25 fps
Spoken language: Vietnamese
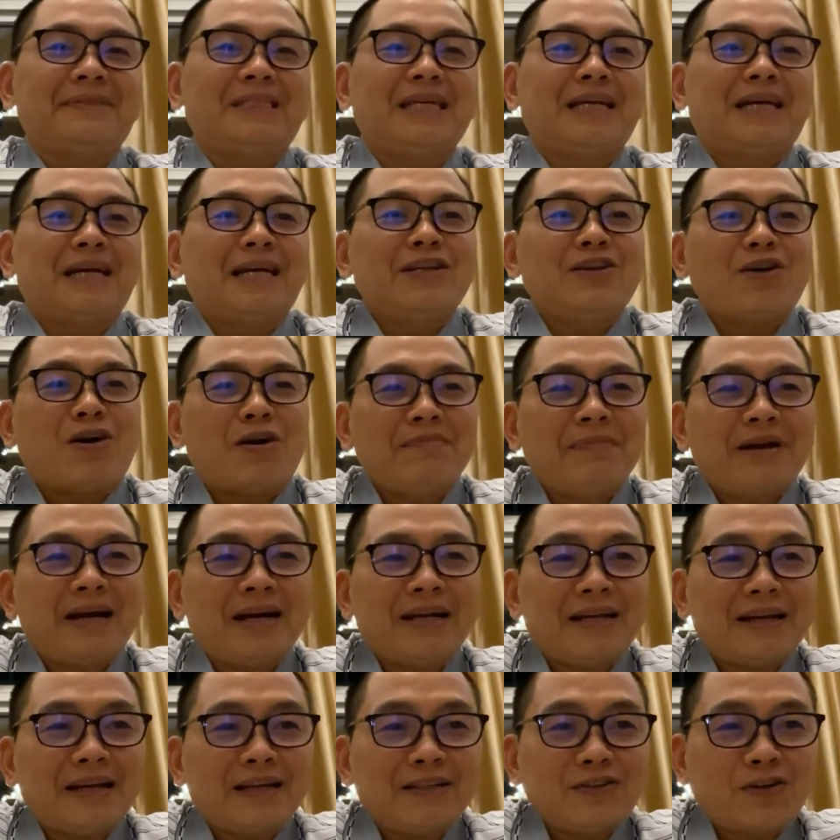thì cái nhóm
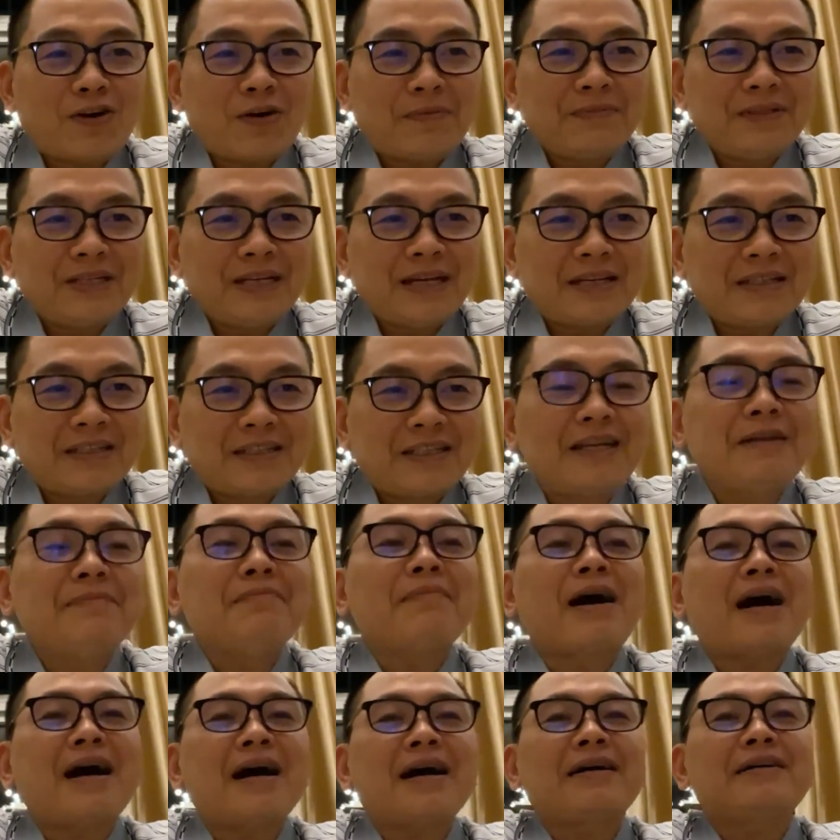này là nhóm gì ạ
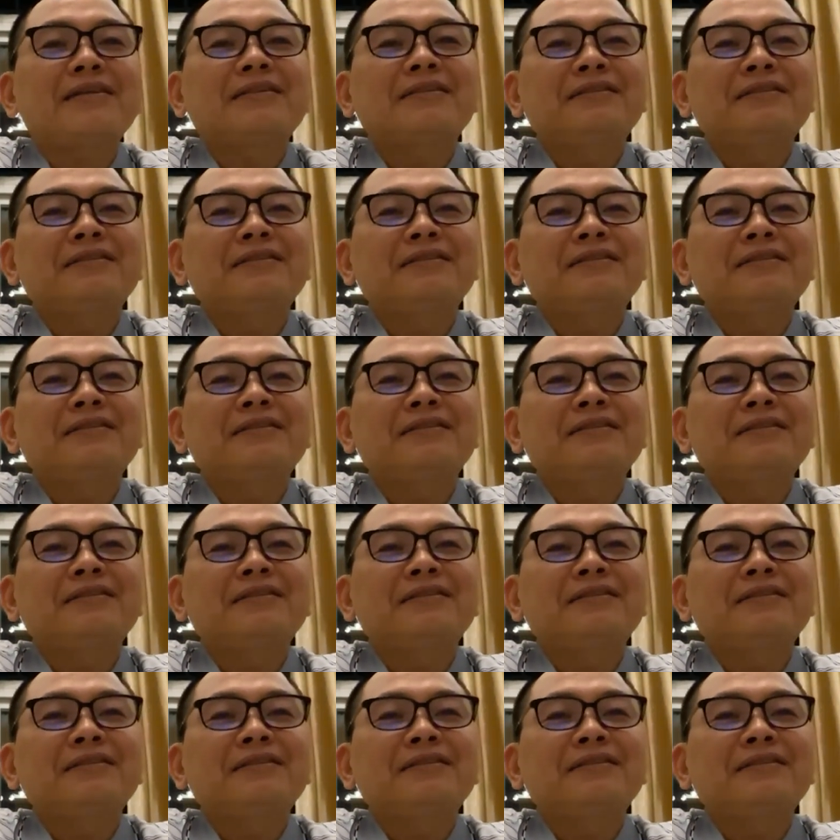sinh mạng